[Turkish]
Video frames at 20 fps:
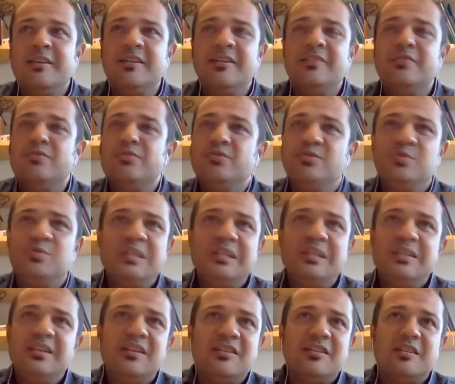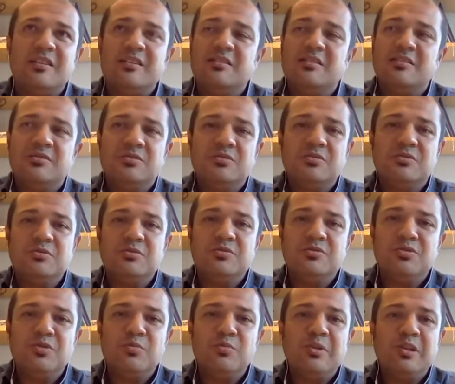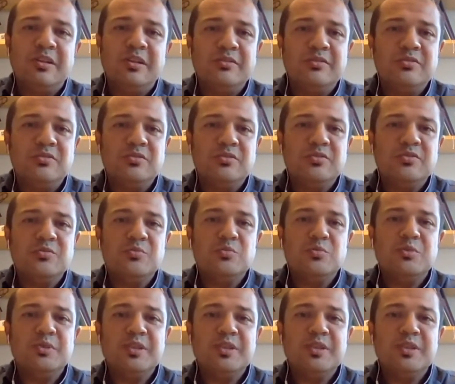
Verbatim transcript: atıyorum ilgi alanlarınız olsun, hobileriniz olsun.